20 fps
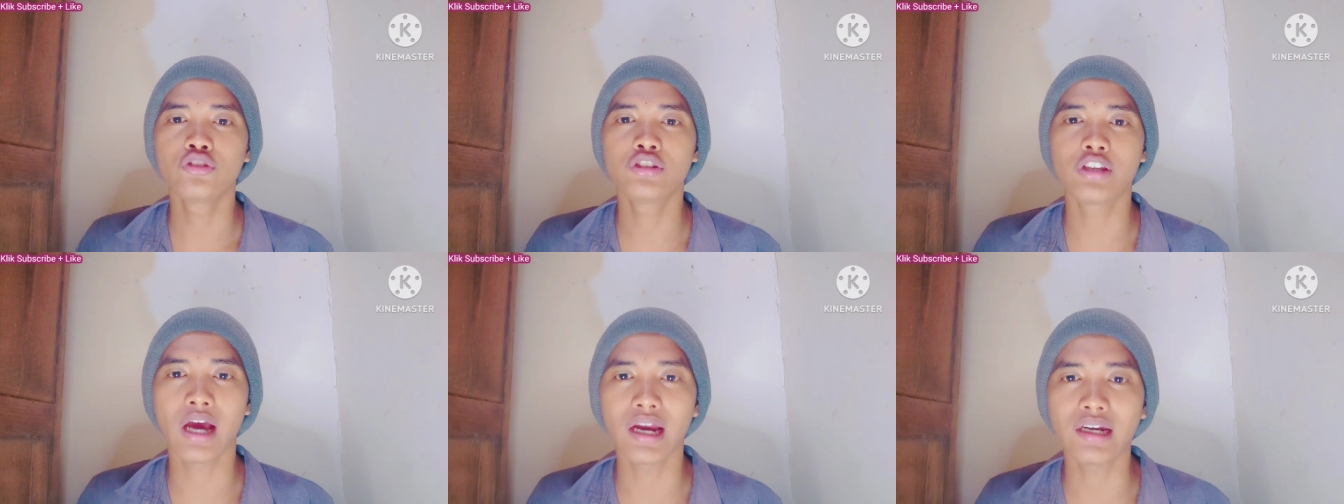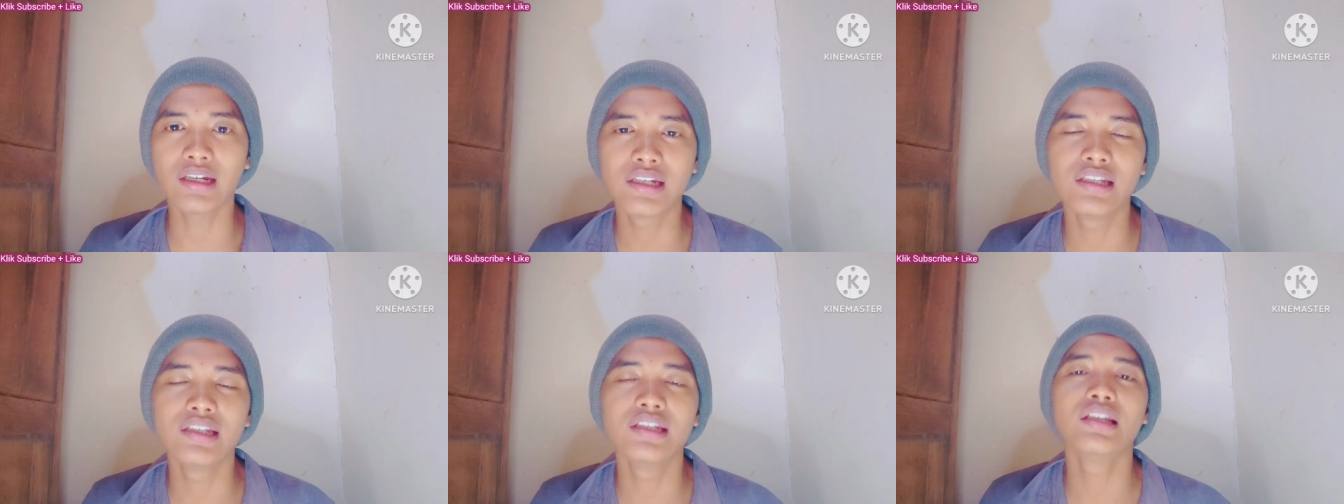
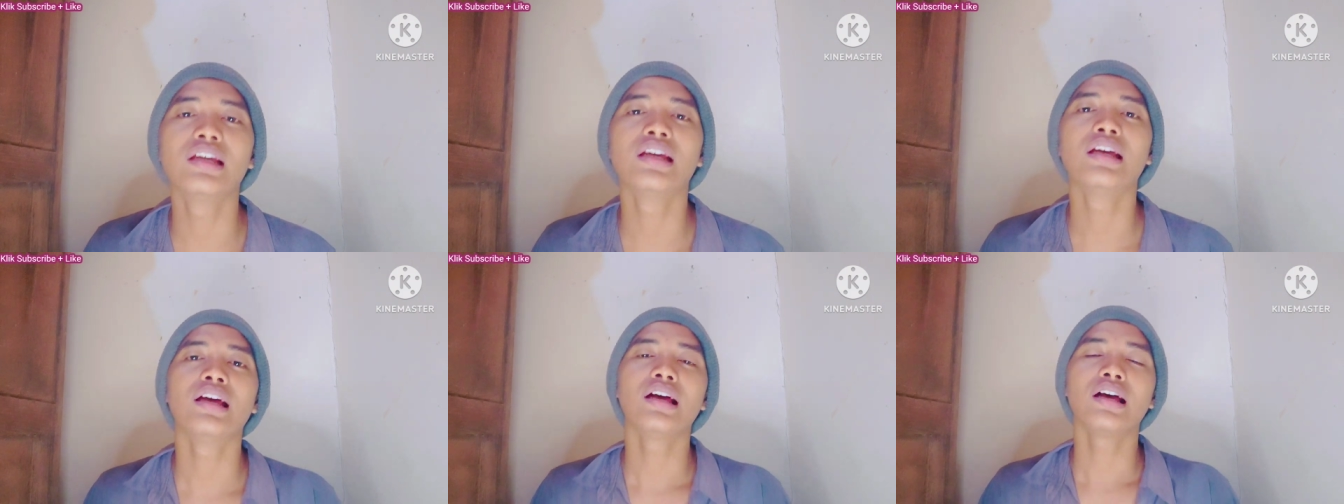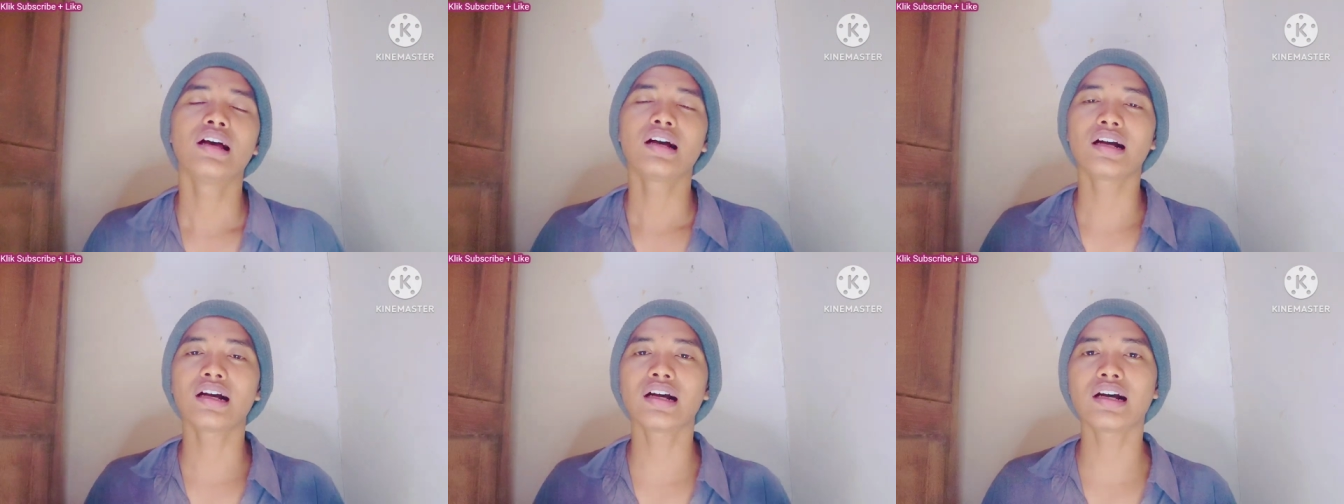Jadi,
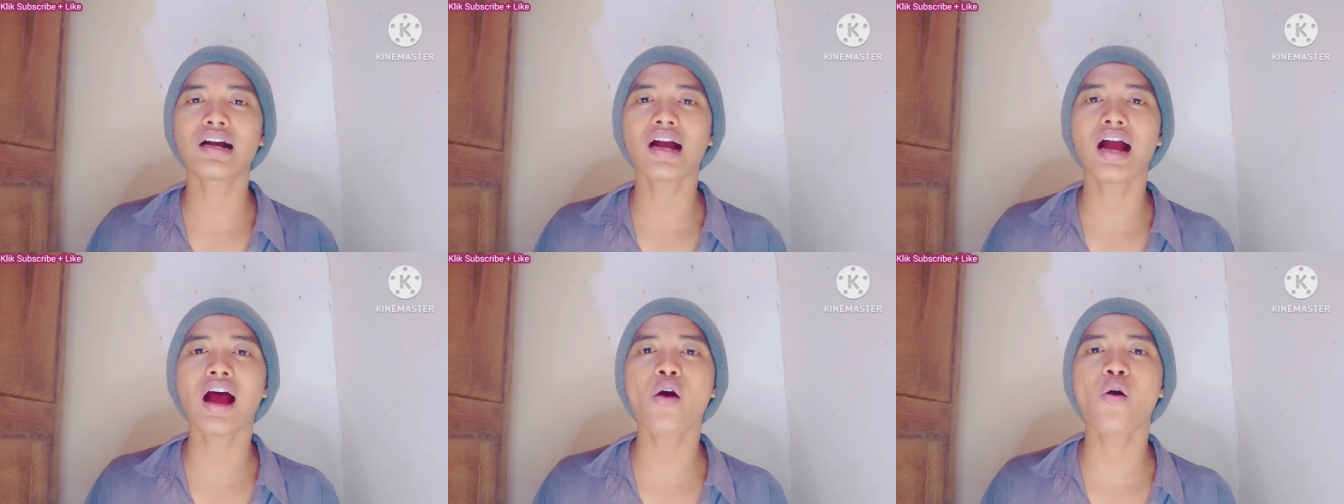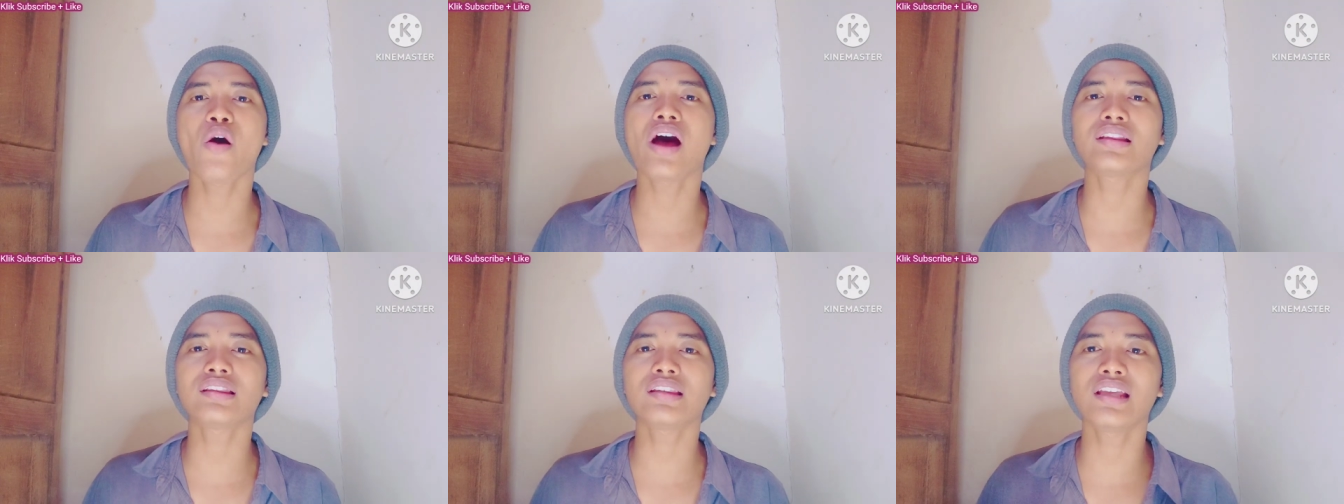
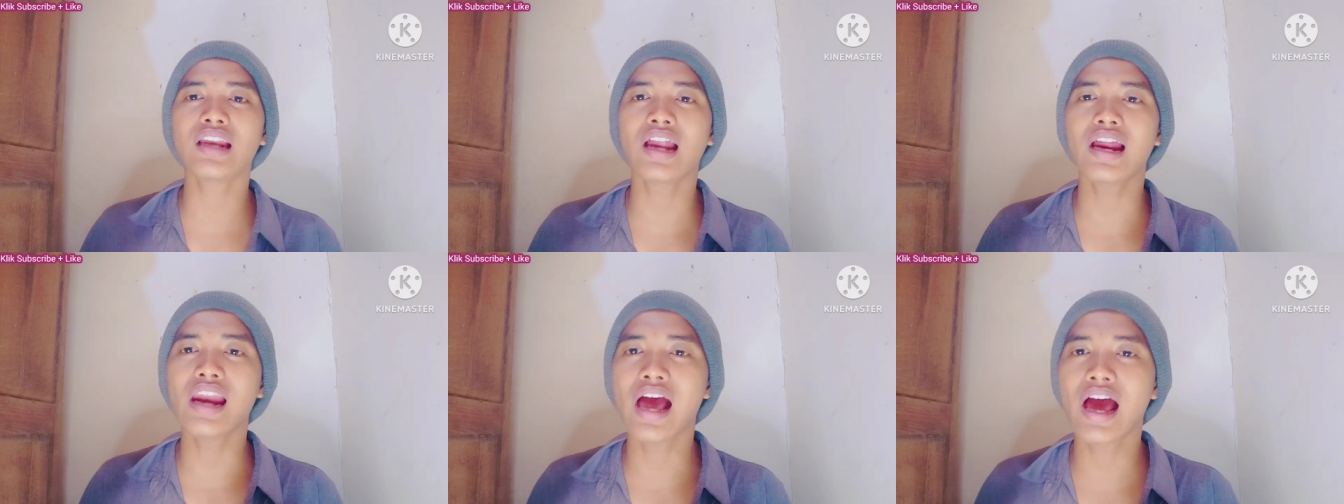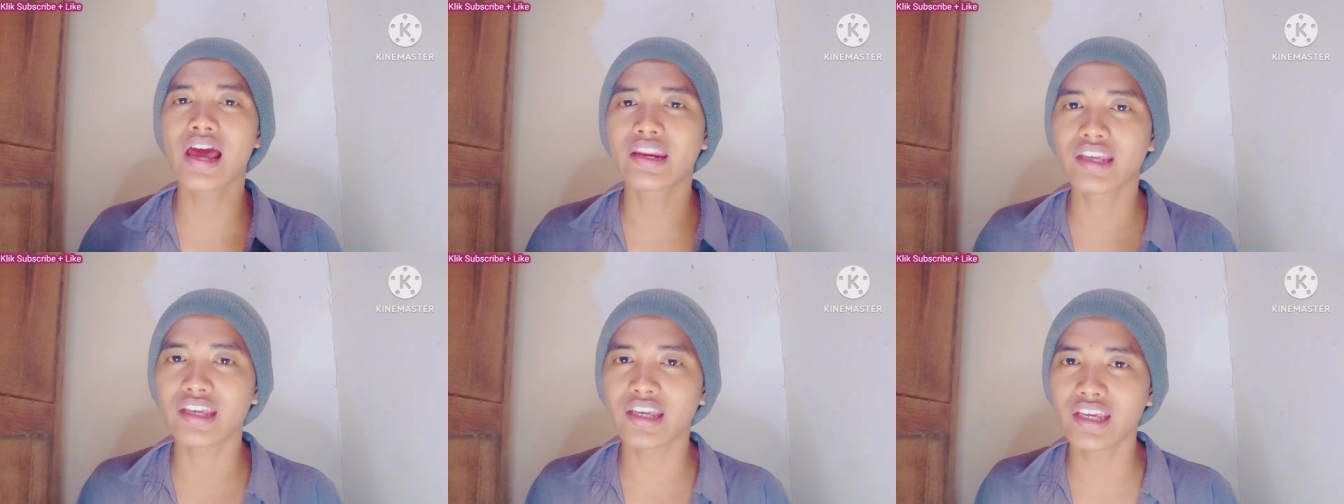kekhawatiran
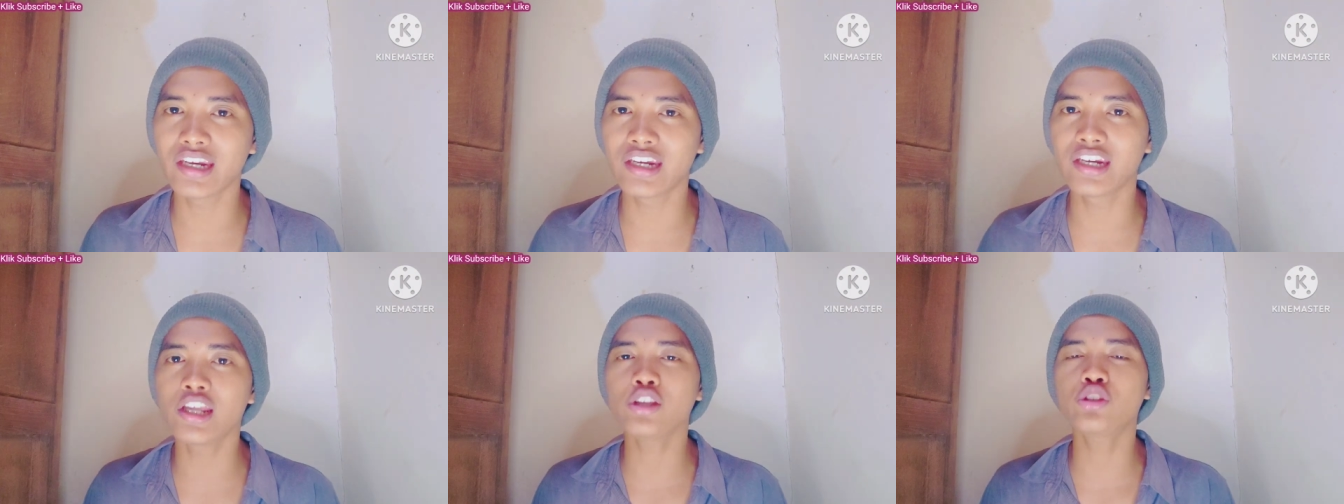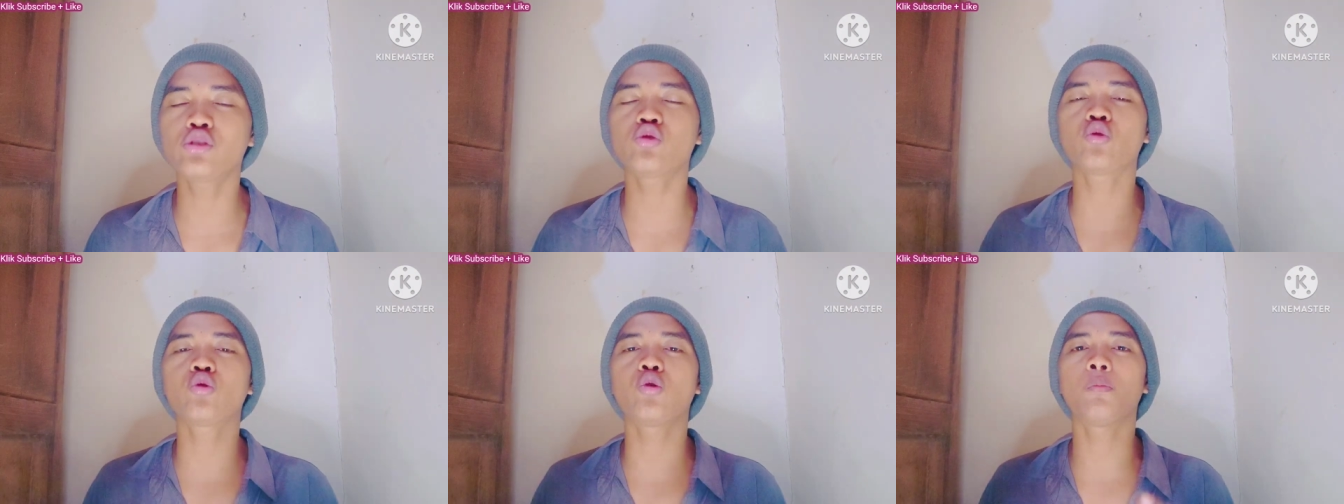hari
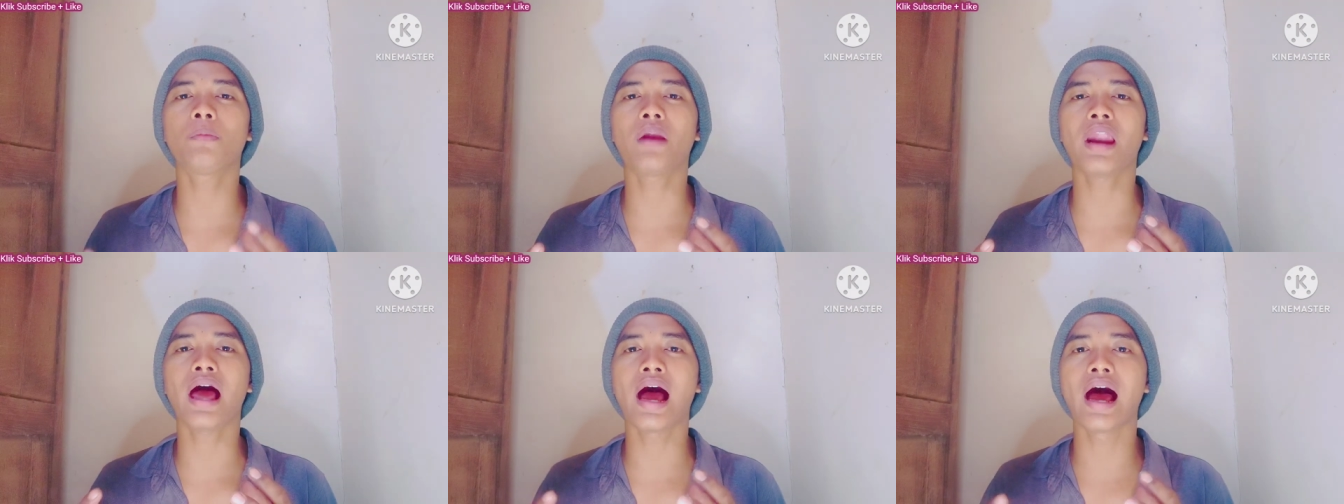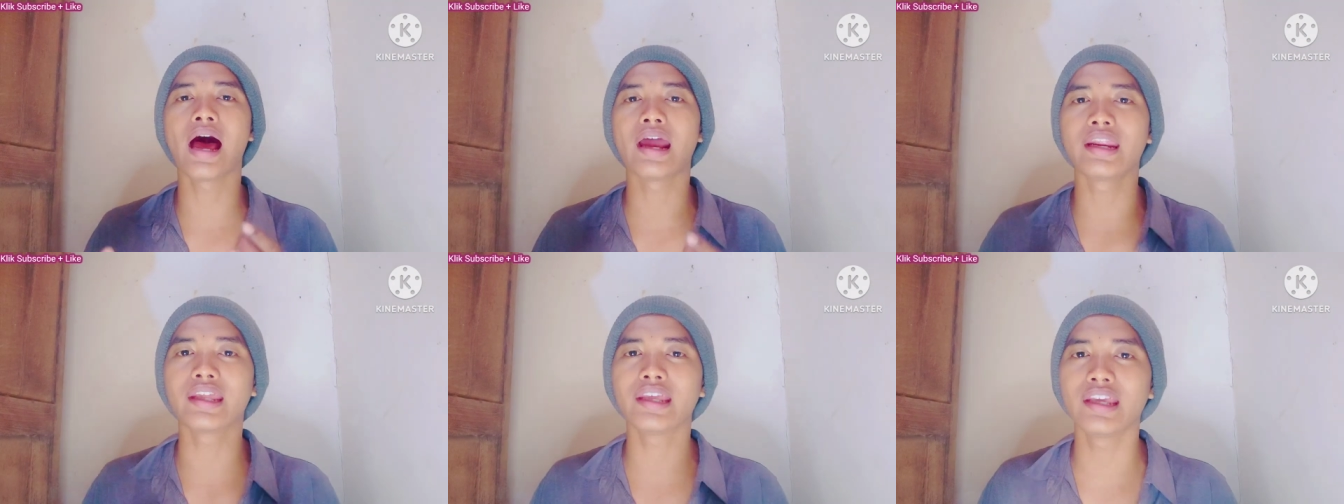ini
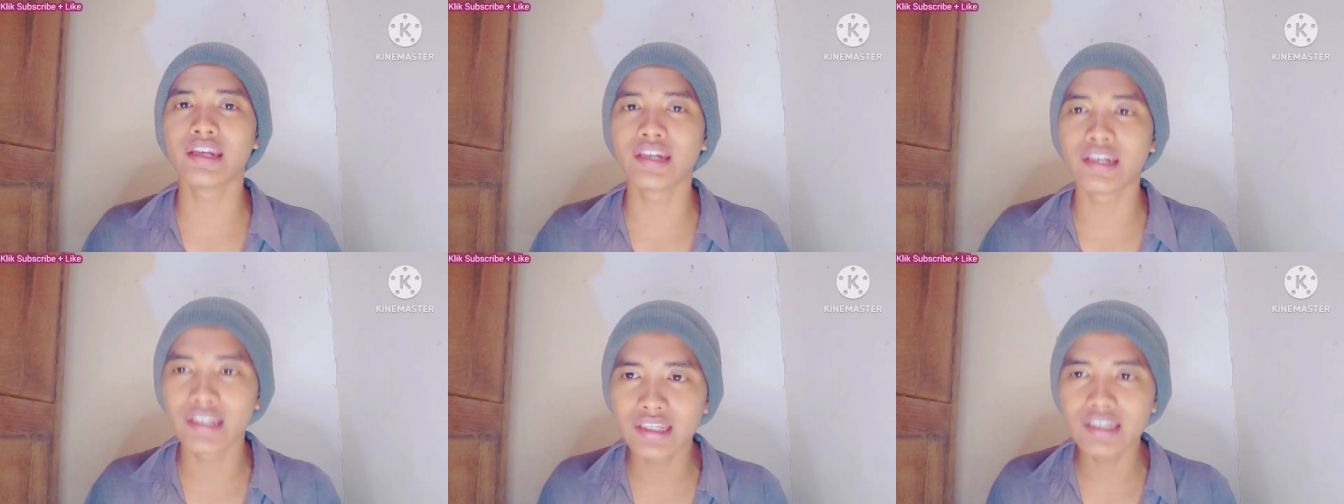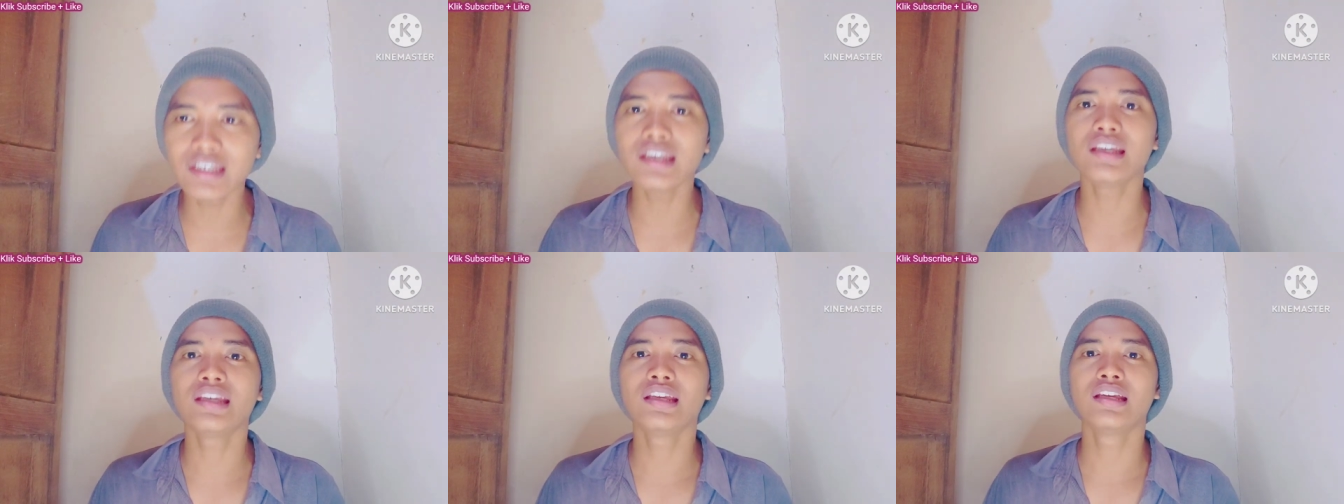cukuplah hari
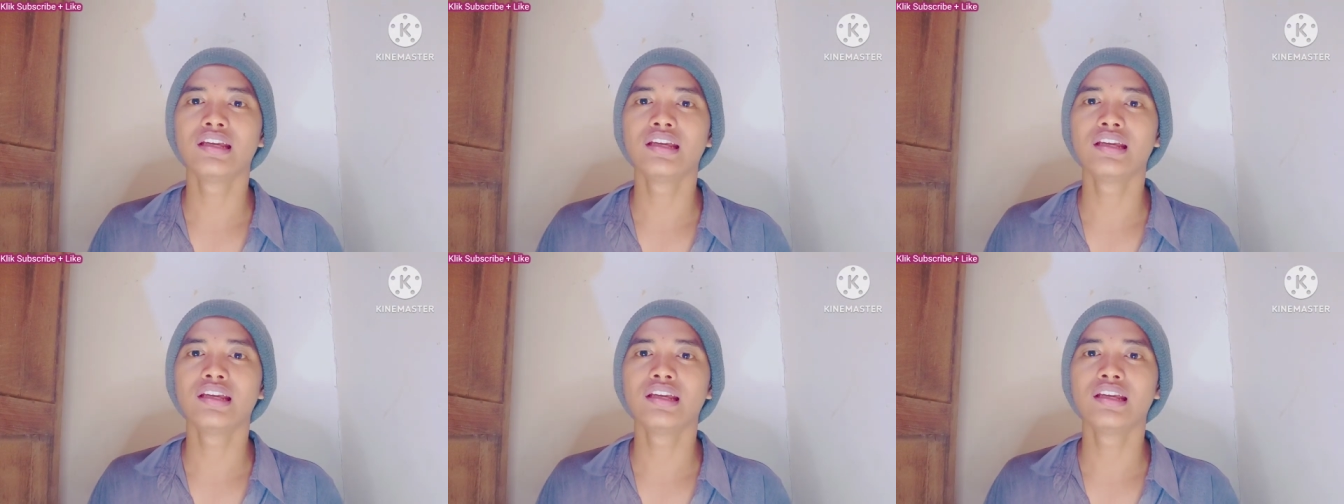ini